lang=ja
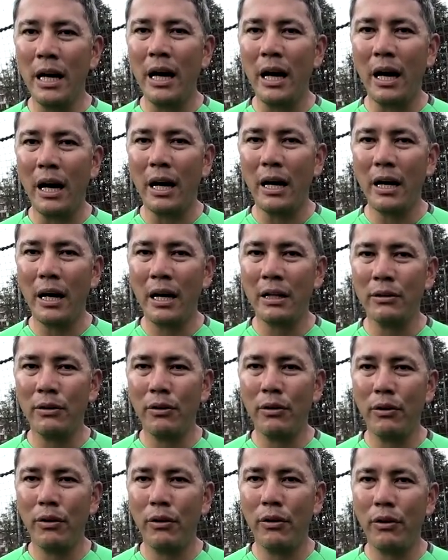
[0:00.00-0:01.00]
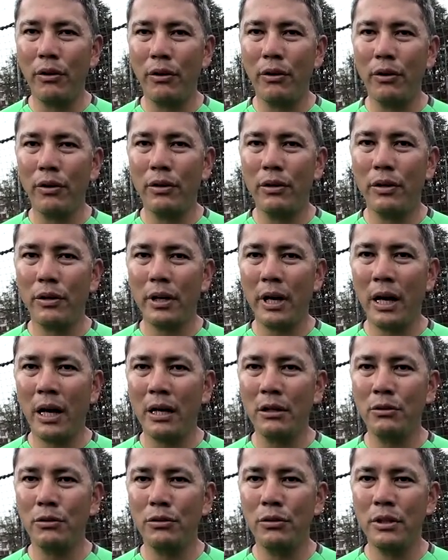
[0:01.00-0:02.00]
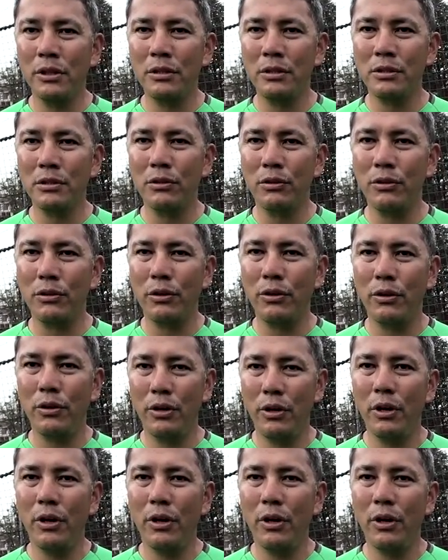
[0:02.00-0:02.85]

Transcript: はい、あの怪我というリスクを